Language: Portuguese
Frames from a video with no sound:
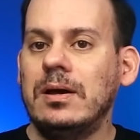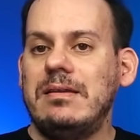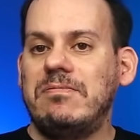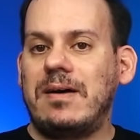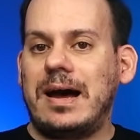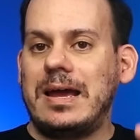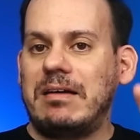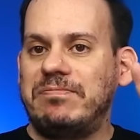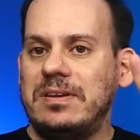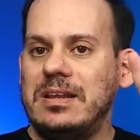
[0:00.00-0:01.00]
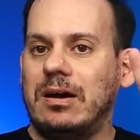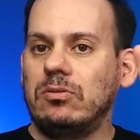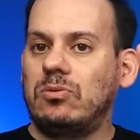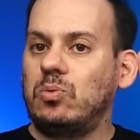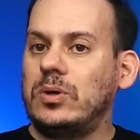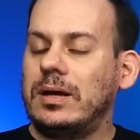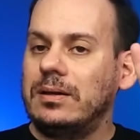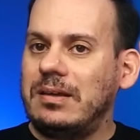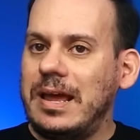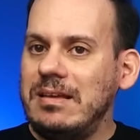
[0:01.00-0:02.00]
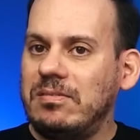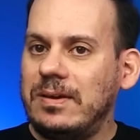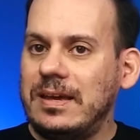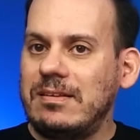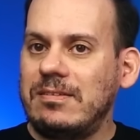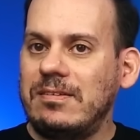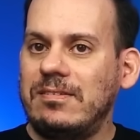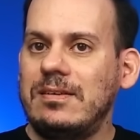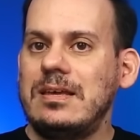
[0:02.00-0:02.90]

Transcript: ele vai aferir a altura três vezes